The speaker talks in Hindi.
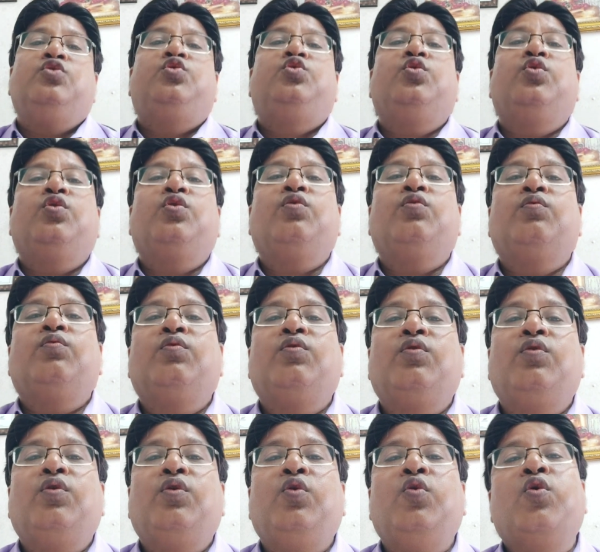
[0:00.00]
जो
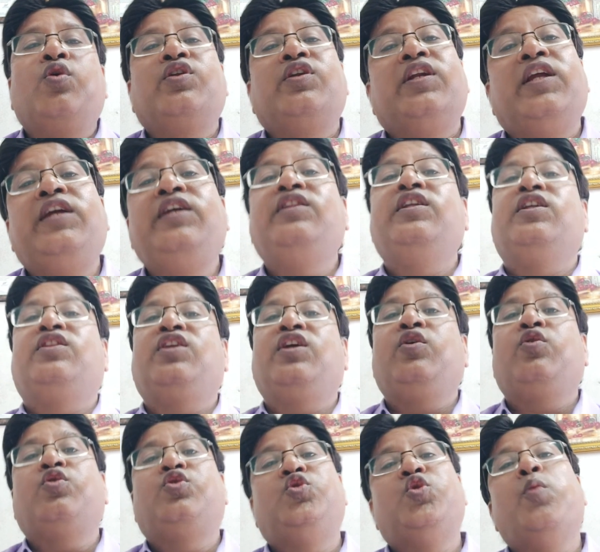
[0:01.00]
लोग नहीं देते
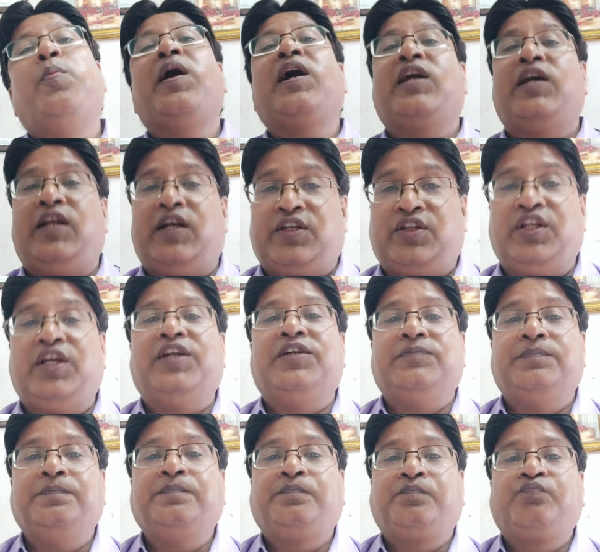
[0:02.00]
और छुपा के रखते
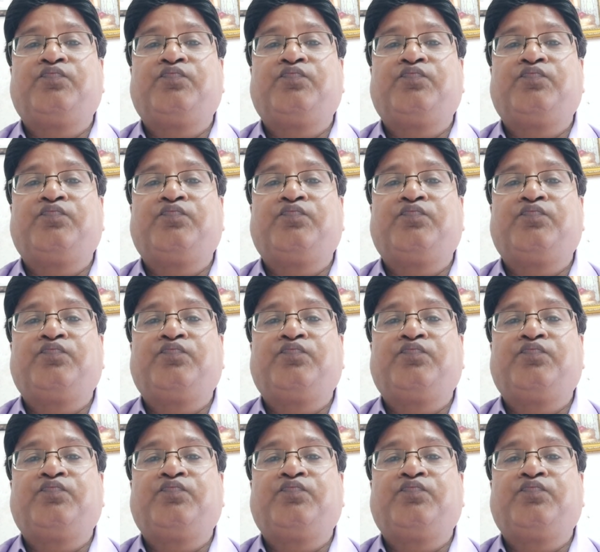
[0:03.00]
हैं